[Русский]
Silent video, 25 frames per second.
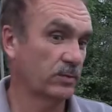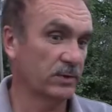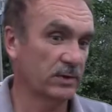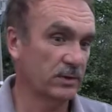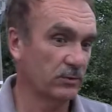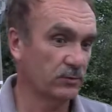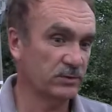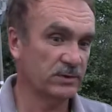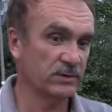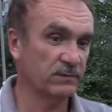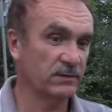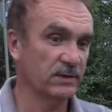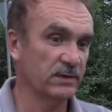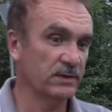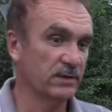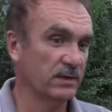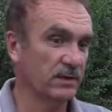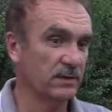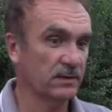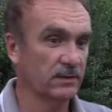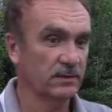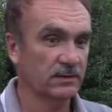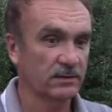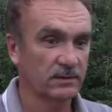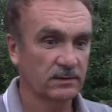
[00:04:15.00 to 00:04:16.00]
были
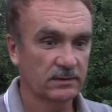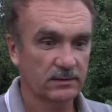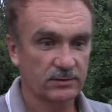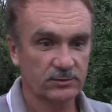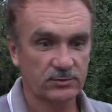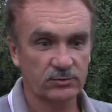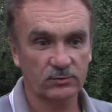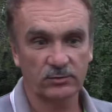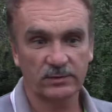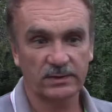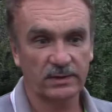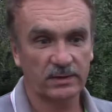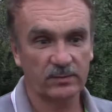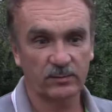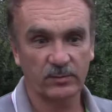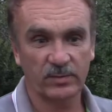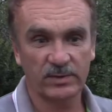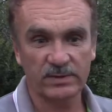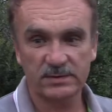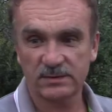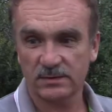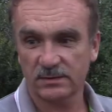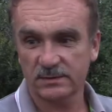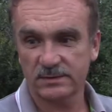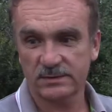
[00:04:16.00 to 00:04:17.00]
удивлены, что так
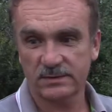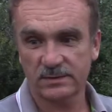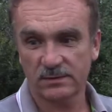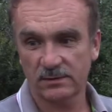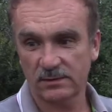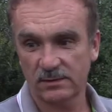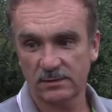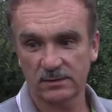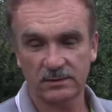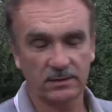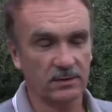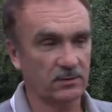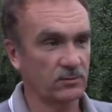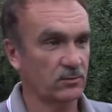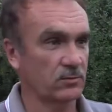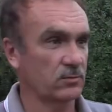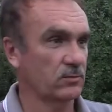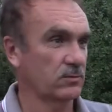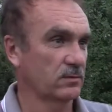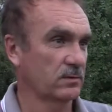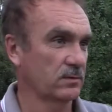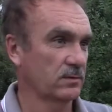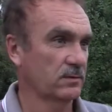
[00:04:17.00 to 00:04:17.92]
быстро сделали дорогу.